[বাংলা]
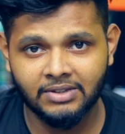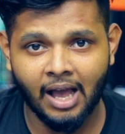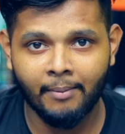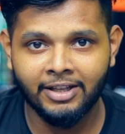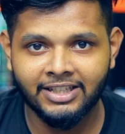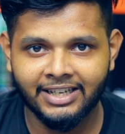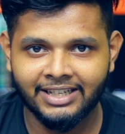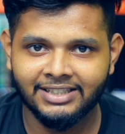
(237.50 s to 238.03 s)

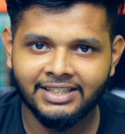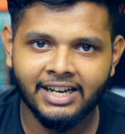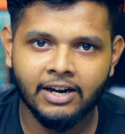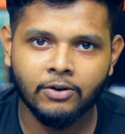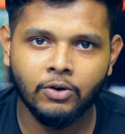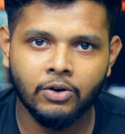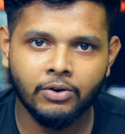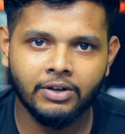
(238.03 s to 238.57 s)
দামি যে
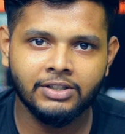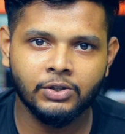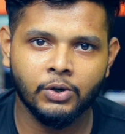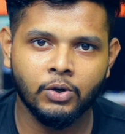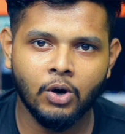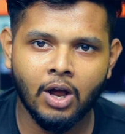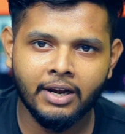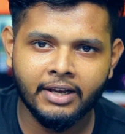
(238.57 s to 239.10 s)
এসডিআরগুলো রয়েছে
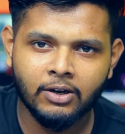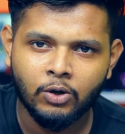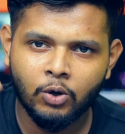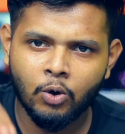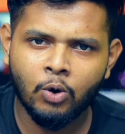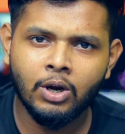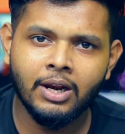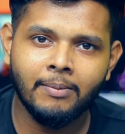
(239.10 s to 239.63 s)
ওইগুলো অনেক
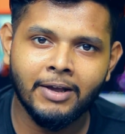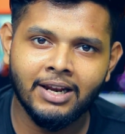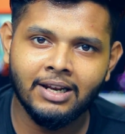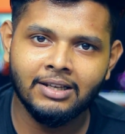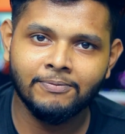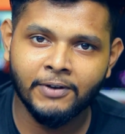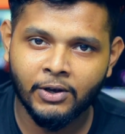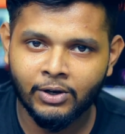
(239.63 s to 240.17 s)
লো লেভেল
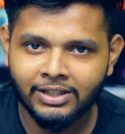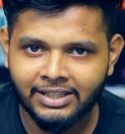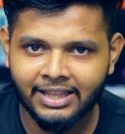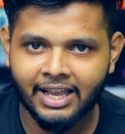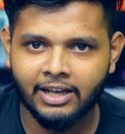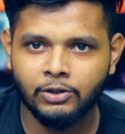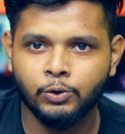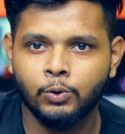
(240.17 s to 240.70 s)
ফ্রিকোয়েন্সি
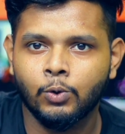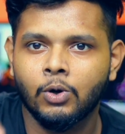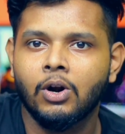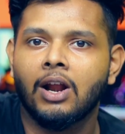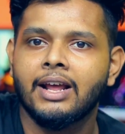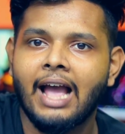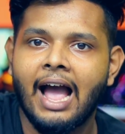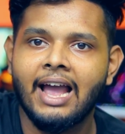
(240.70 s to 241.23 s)
থেকে শুরু
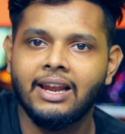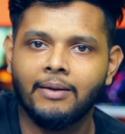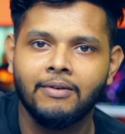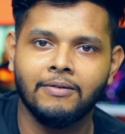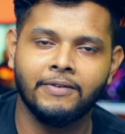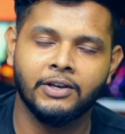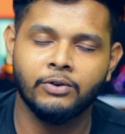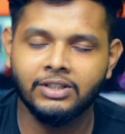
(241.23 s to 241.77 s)
করে অনেক হাই
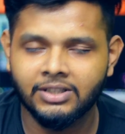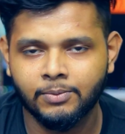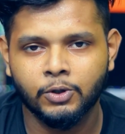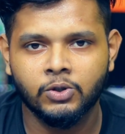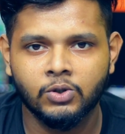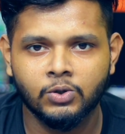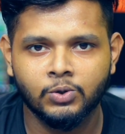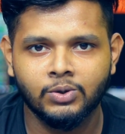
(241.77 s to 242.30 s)
লেভেল ফ্রিকোয়েন্সি
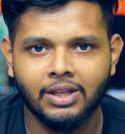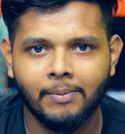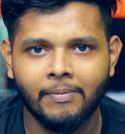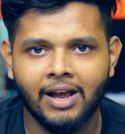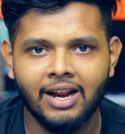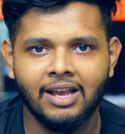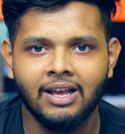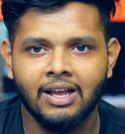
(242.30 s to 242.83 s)
পর্যন্ত শুনতে
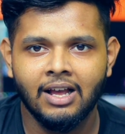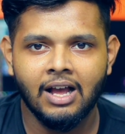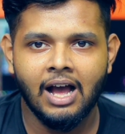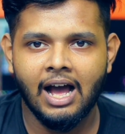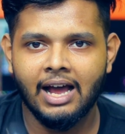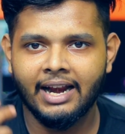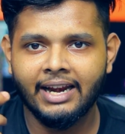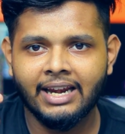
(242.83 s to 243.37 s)
পারে
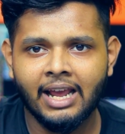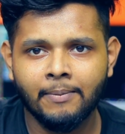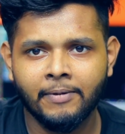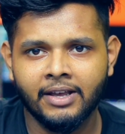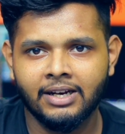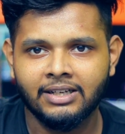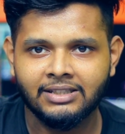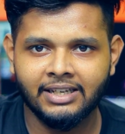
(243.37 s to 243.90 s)
আর এই
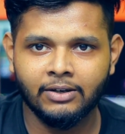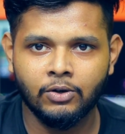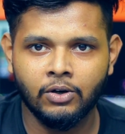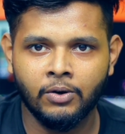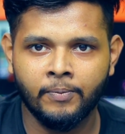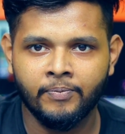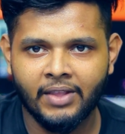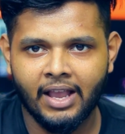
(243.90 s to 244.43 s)
টাইপের
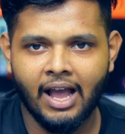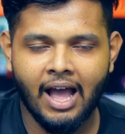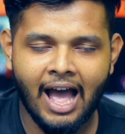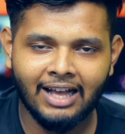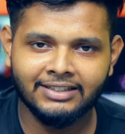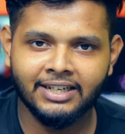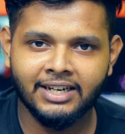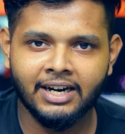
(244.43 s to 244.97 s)
যেগুলো
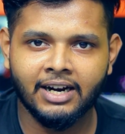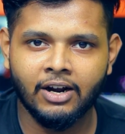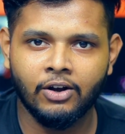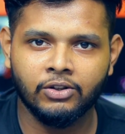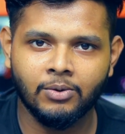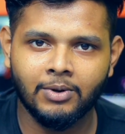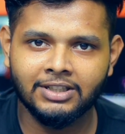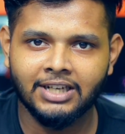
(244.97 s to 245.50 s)
হাজার টাকা
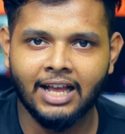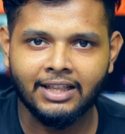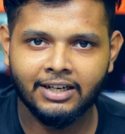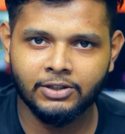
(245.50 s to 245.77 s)
অথবা সাত